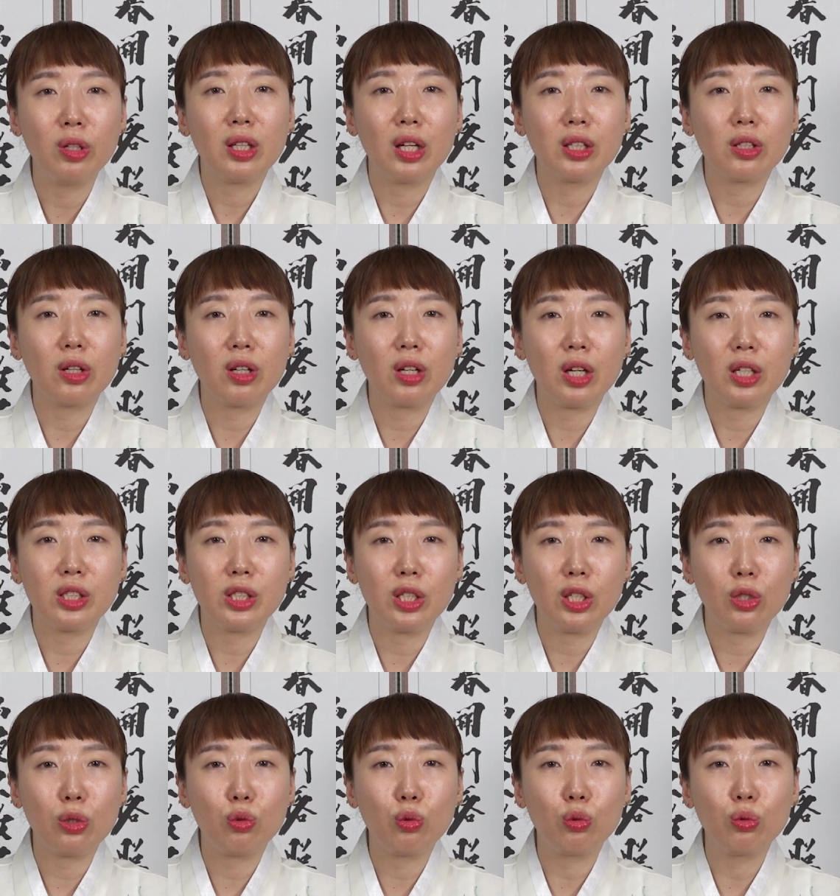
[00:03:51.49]
다섯
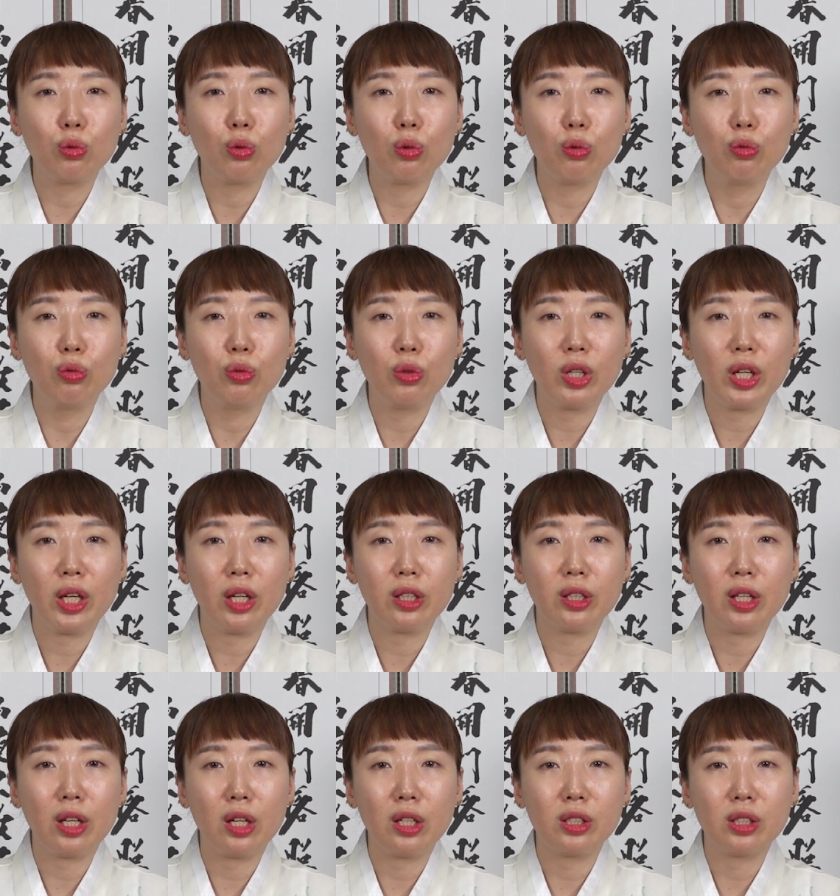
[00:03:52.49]
가지 중요 운세에
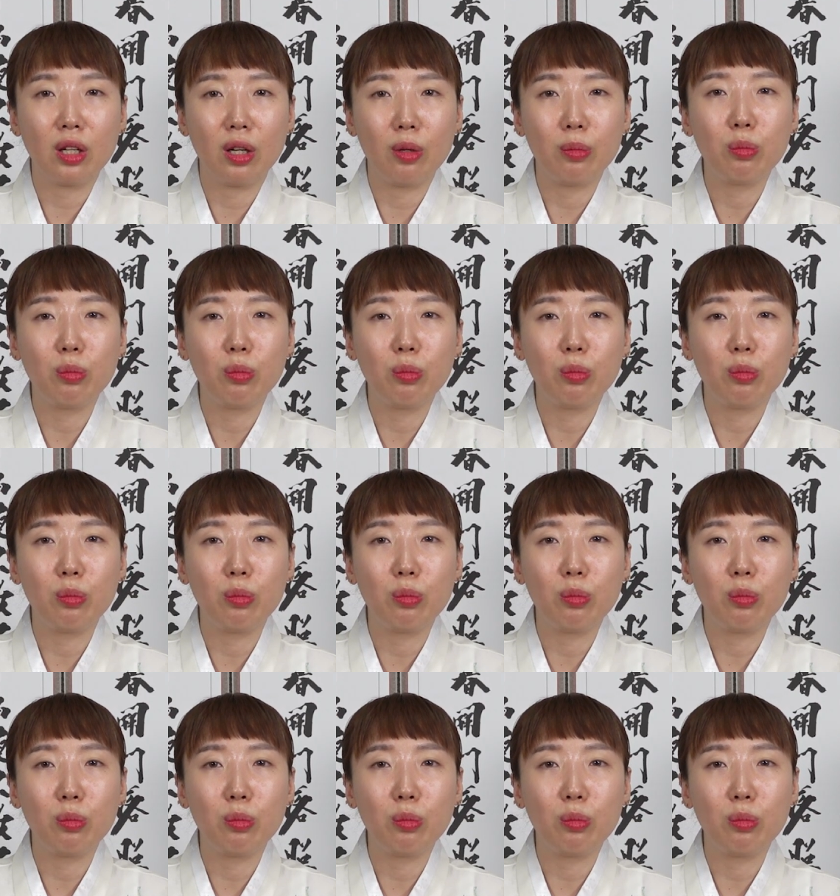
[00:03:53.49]
대해서